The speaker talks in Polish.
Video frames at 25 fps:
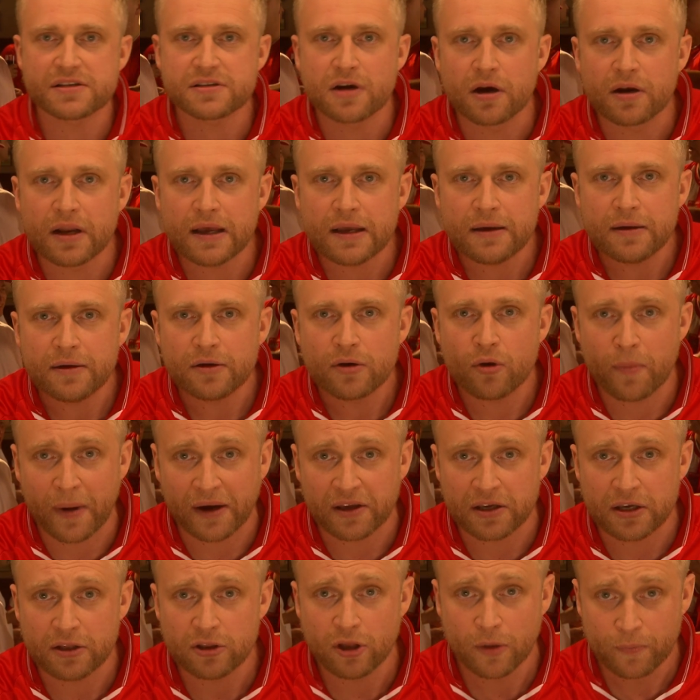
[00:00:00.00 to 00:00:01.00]
zgolę,
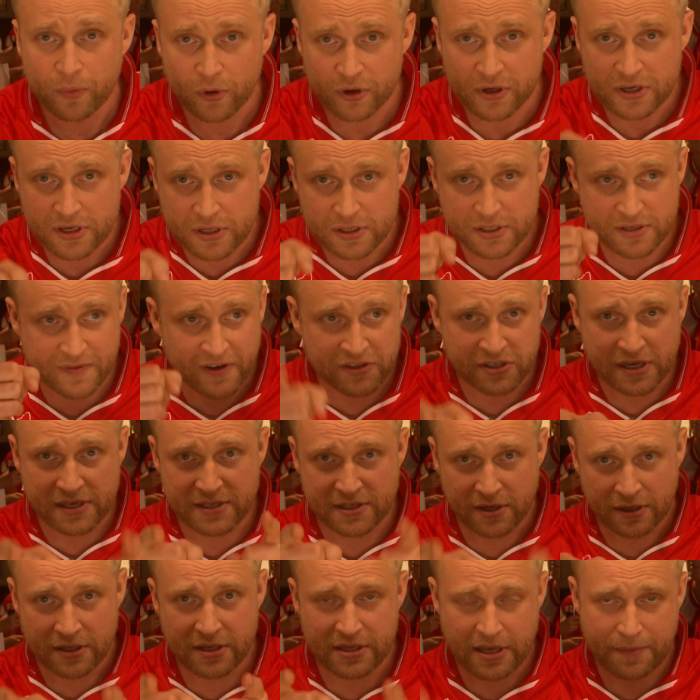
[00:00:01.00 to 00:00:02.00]
chłopaki, dopóki z waszej
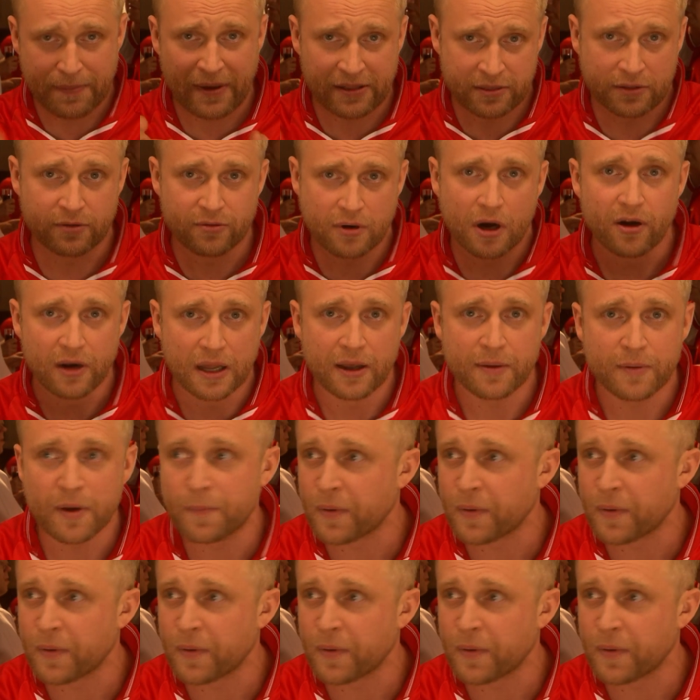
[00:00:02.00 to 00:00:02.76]
strony nie padną gole. I po